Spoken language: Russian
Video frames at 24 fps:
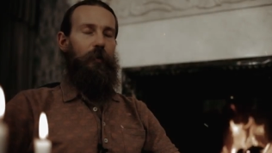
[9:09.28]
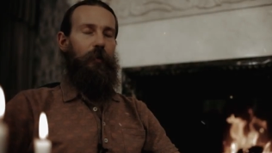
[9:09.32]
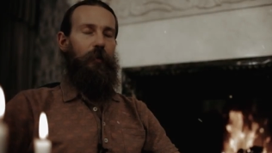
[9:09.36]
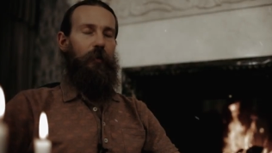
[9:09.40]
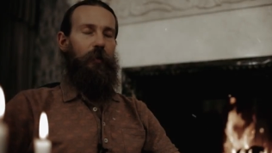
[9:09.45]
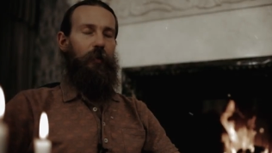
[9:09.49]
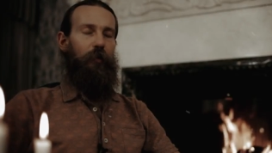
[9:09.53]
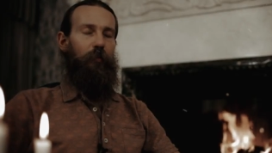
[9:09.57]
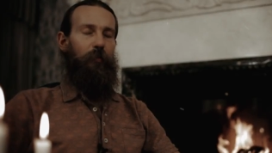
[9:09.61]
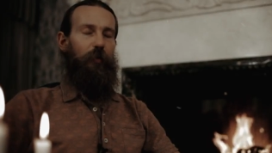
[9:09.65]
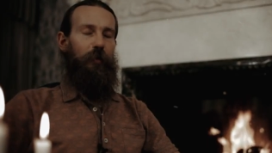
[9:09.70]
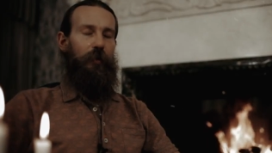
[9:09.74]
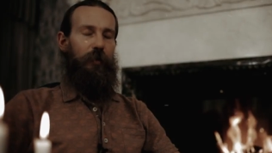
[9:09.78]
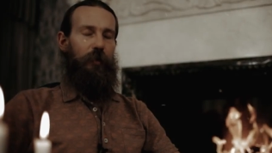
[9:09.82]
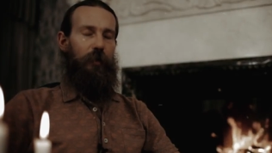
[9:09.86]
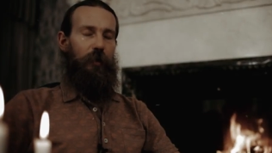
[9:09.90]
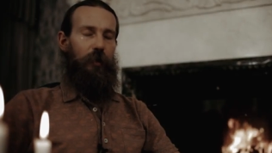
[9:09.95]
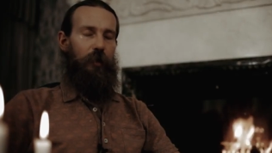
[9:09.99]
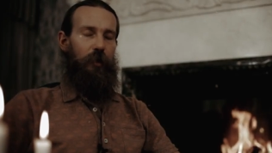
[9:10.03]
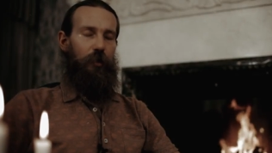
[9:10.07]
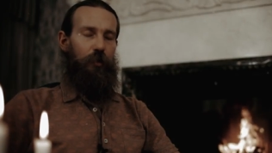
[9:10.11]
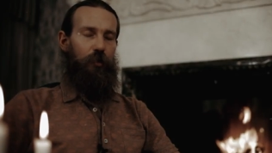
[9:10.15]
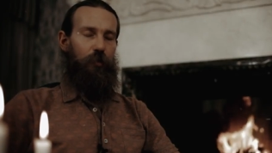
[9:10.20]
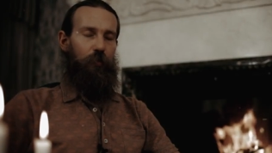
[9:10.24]
Нам
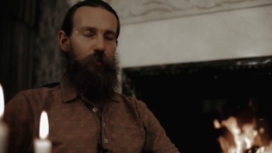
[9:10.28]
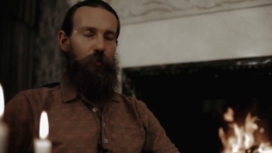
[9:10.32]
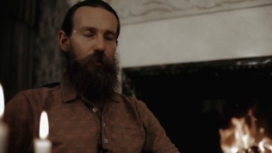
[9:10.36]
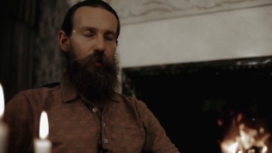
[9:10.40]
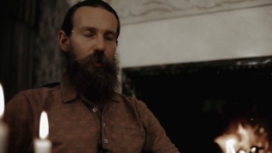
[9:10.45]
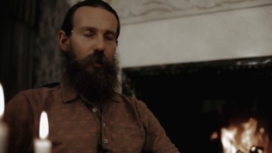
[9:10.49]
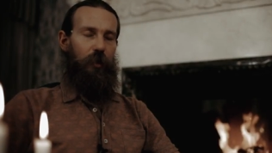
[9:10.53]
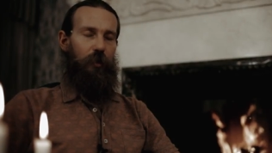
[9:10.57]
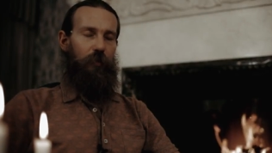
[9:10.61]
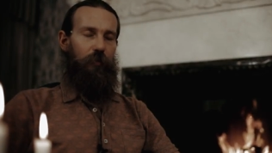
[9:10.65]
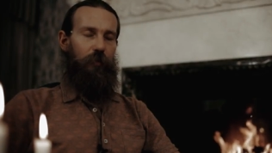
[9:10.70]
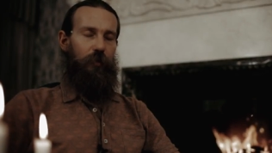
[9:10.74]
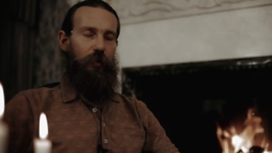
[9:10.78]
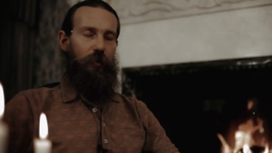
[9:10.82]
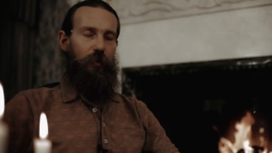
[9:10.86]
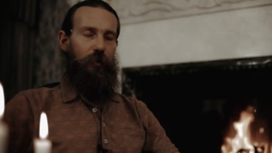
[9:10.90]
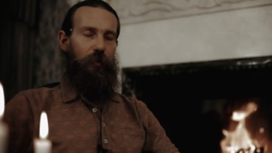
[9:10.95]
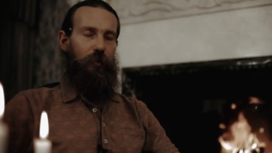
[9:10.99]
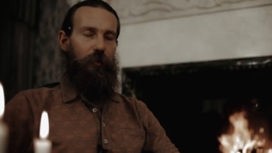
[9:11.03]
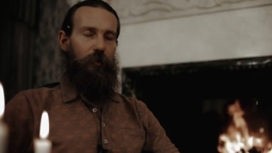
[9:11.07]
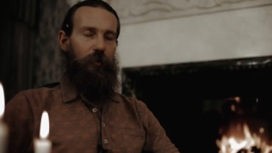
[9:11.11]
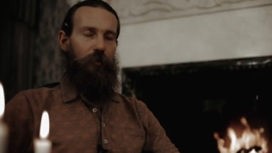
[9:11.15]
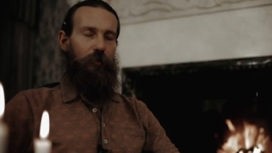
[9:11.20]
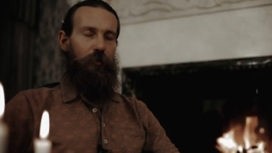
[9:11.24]
по-настоящему нравится
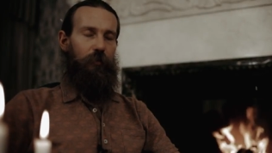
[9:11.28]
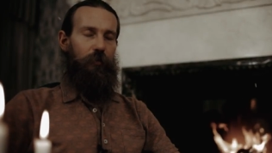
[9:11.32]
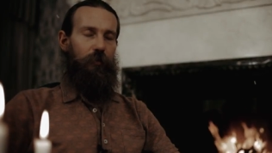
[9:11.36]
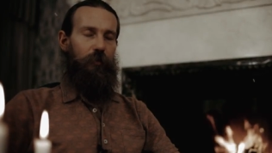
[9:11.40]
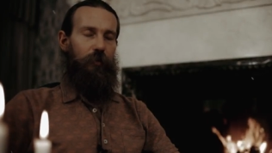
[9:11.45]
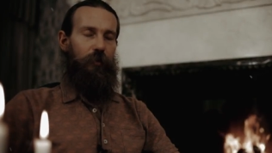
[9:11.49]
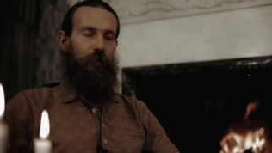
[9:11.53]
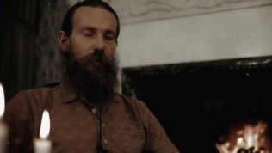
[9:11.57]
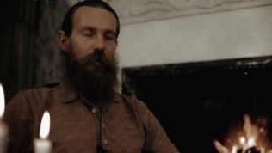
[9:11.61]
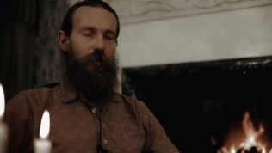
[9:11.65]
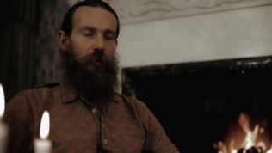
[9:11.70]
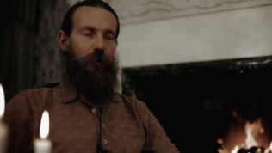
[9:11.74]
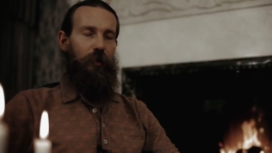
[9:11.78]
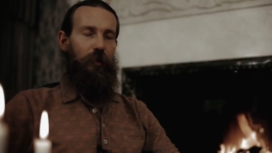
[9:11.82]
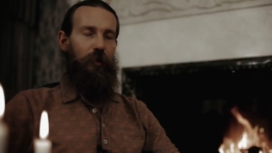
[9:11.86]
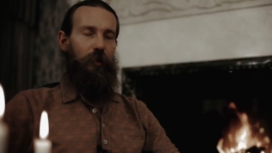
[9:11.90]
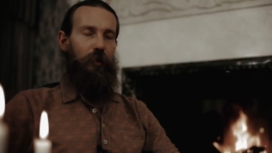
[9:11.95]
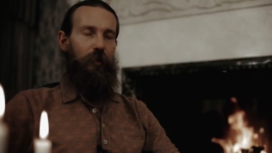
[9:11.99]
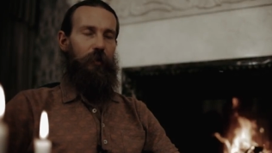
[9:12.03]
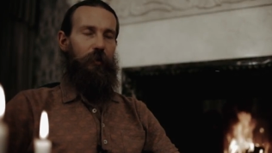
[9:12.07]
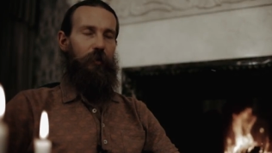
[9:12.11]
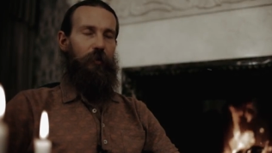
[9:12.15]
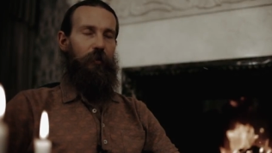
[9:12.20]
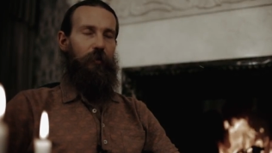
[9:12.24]
это
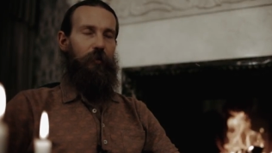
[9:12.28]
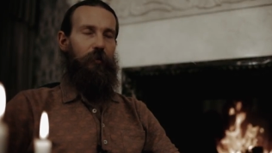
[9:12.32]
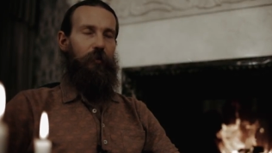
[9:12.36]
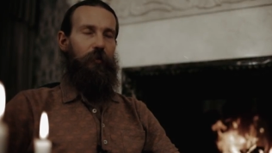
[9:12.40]
состояние,